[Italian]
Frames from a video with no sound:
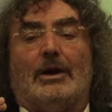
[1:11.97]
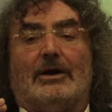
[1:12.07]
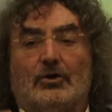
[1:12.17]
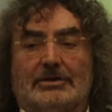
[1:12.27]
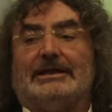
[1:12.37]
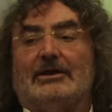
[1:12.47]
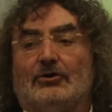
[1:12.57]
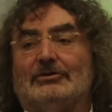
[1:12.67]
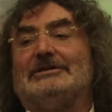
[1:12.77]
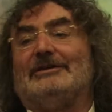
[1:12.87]
la Corte dei
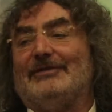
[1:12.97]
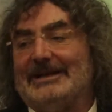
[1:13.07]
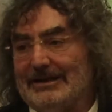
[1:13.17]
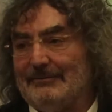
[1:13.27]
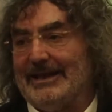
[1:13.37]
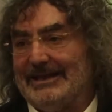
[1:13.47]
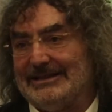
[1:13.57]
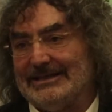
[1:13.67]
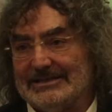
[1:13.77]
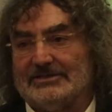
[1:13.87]
Conti
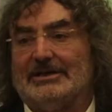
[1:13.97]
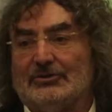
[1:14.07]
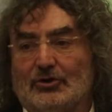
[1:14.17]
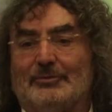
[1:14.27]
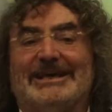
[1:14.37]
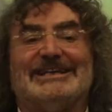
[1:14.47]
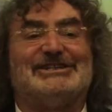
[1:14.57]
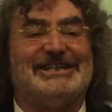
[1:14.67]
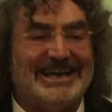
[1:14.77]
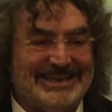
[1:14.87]
finalmente in sezione dell'autonomia
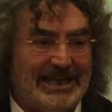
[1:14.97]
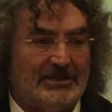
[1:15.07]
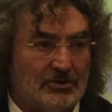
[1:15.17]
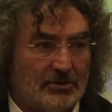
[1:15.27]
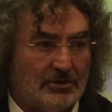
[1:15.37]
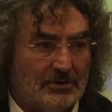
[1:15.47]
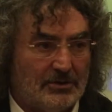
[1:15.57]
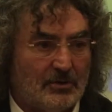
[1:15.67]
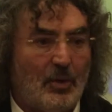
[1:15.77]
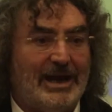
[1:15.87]
ci ha
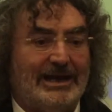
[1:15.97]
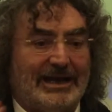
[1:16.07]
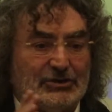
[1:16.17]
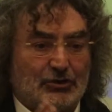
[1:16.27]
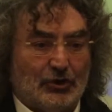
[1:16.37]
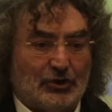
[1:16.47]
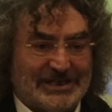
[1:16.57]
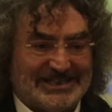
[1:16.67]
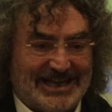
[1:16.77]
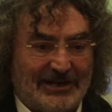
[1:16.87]
detto quelle
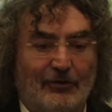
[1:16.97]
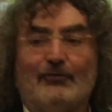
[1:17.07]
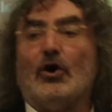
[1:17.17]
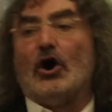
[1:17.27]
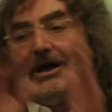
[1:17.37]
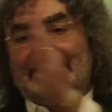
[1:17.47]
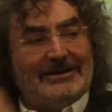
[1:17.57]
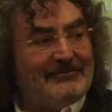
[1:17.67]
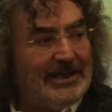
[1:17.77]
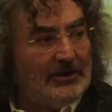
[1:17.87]
risorse stanno fuori
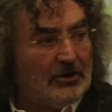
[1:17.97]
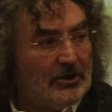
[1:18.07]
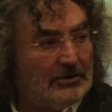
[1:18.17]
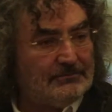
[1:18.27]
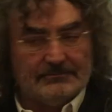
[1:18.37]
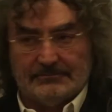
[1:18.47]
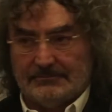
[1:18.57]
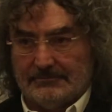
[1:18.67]
dal vincolo.